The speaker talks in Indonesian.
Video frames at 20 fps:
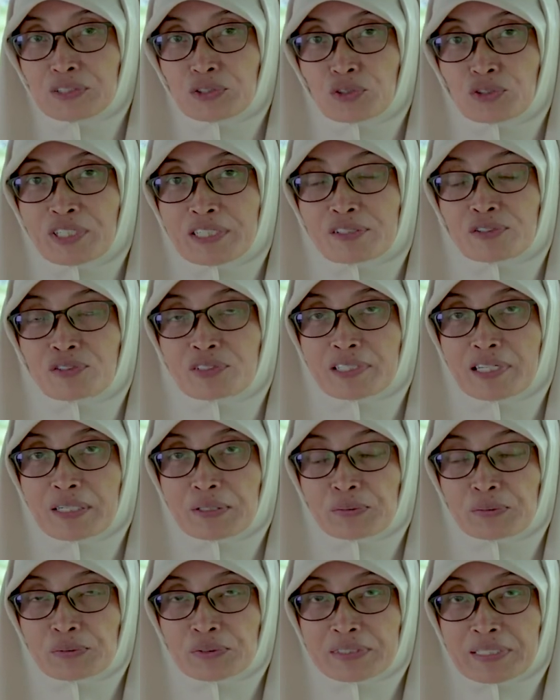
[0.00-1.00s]

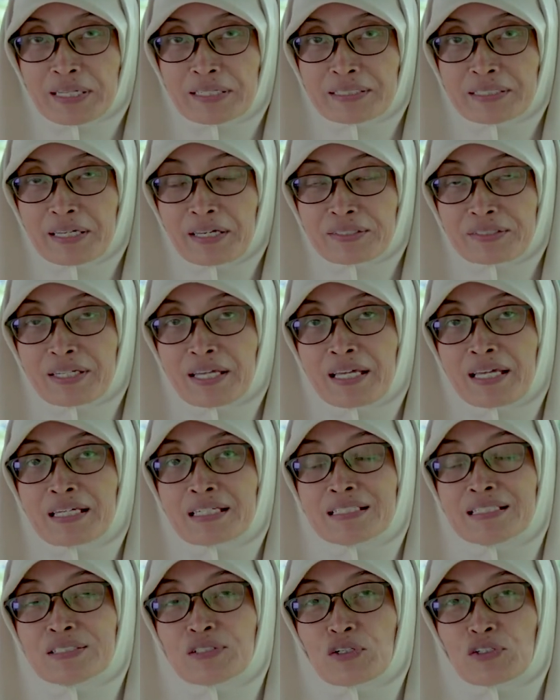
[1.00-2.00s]
saudara-saudaraku sekalian
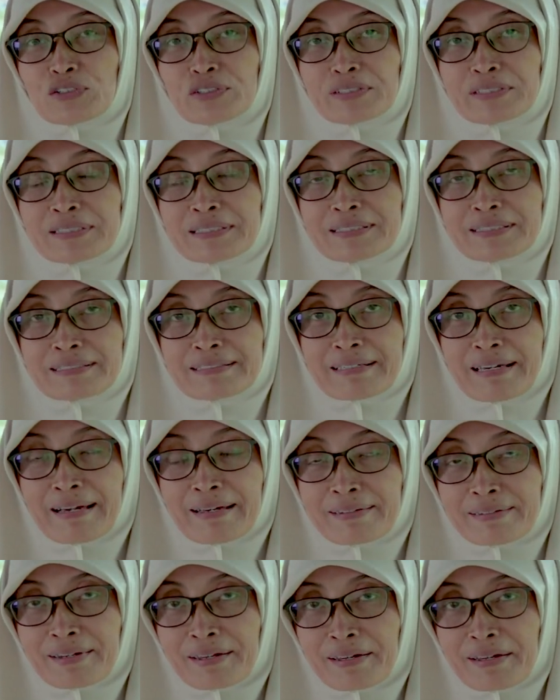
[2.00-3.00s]
di kondisi
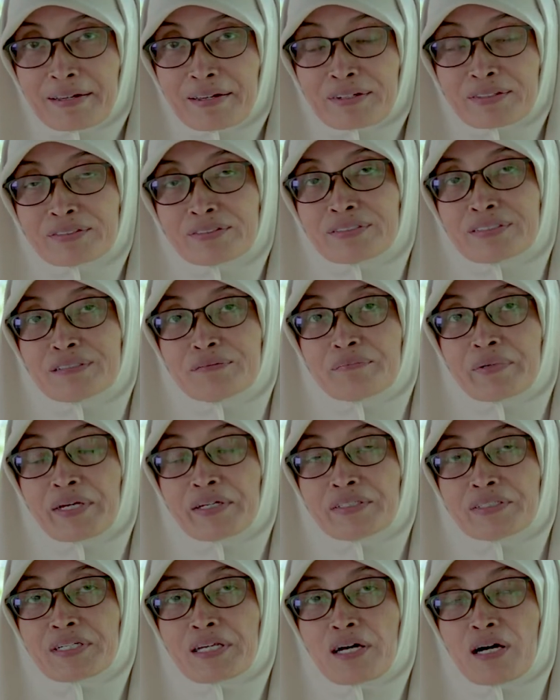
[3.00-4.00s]
sekarang di
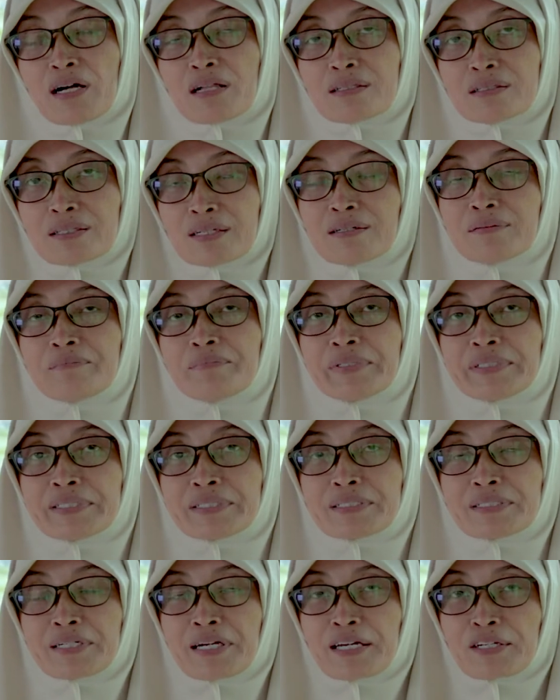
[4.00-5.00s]
mana Allah
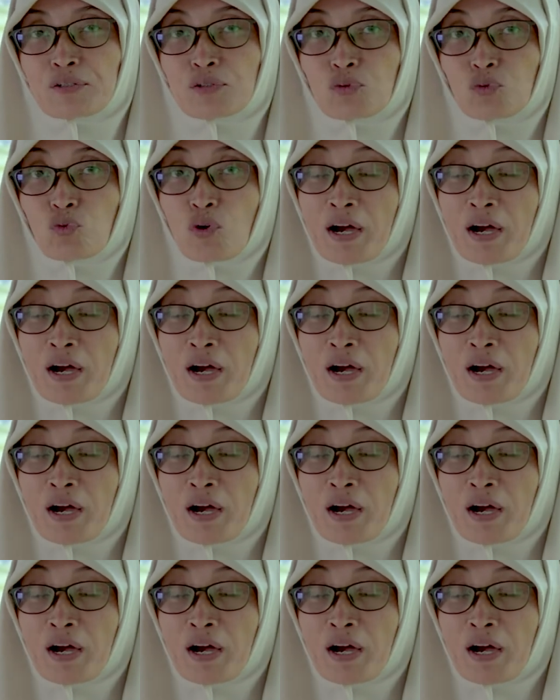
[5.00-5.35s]
berikan